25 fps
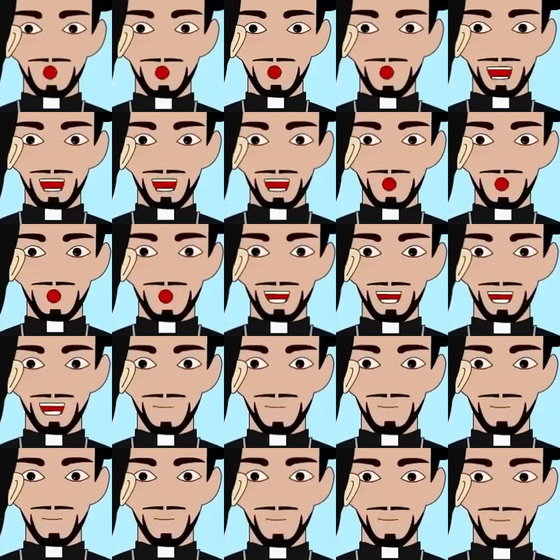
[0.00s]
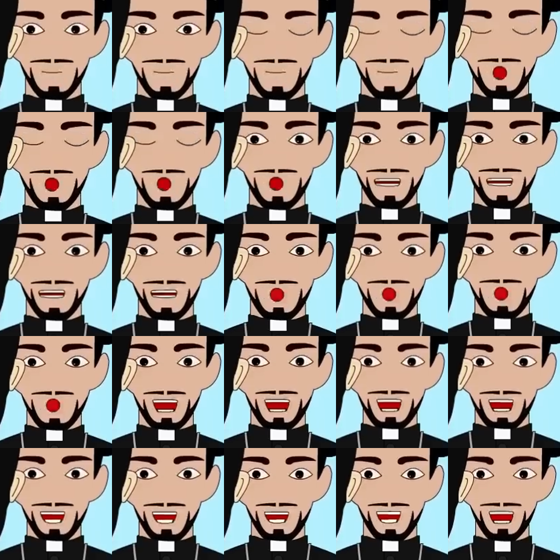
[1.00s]
সব বলছেন ওই তো
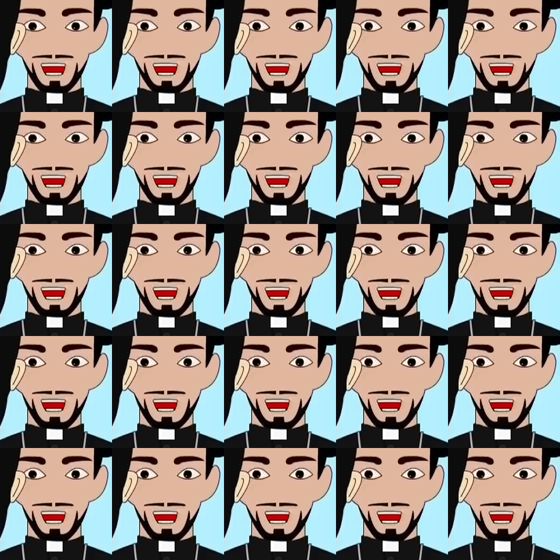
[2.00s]
আমার